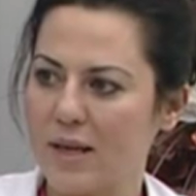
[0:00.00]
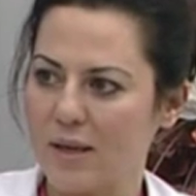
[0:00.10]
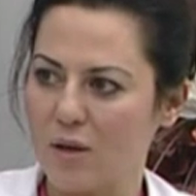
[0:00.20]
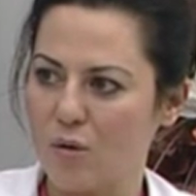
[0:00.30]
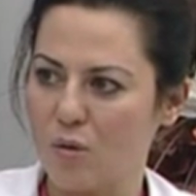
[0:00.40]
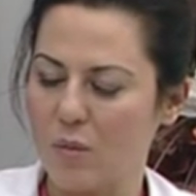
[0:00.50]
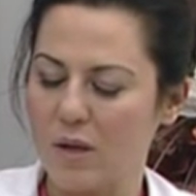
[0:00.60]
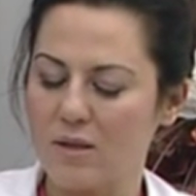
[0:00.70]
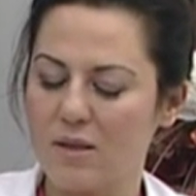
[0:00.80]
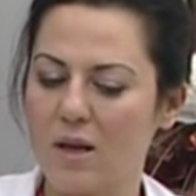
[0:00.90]
engel
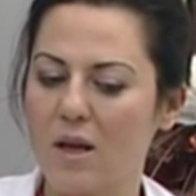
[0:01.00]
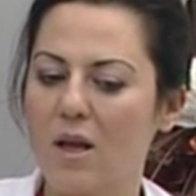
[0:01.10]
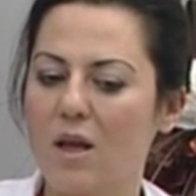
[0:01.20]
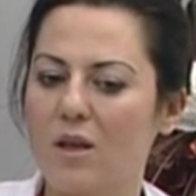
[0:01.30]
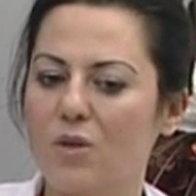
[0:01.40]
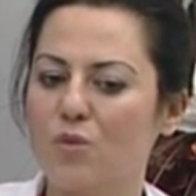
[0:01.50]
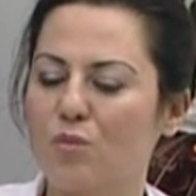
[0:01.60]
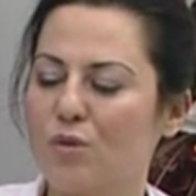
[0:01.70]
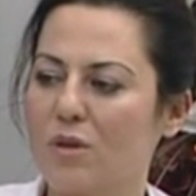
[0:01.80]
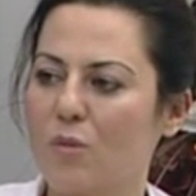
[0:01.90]
olmakta.
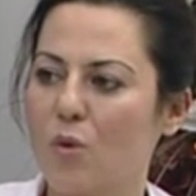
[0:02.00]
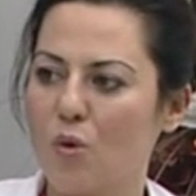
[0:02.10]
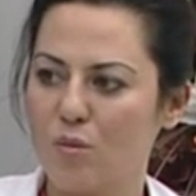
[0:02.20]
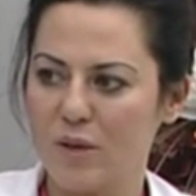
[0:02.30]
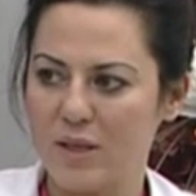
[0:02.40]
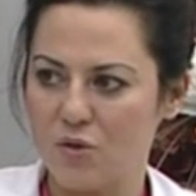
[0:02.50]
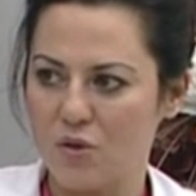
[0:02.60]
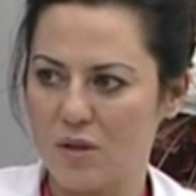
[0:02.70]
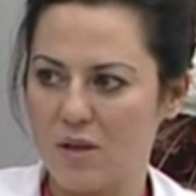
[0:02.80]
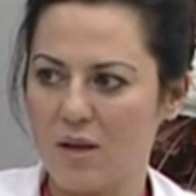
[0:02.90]
Yumurtlama
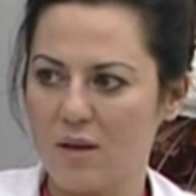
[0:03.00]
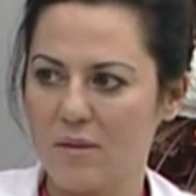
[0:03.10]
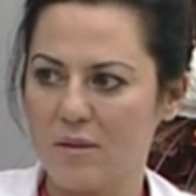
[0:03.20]
olmayınca da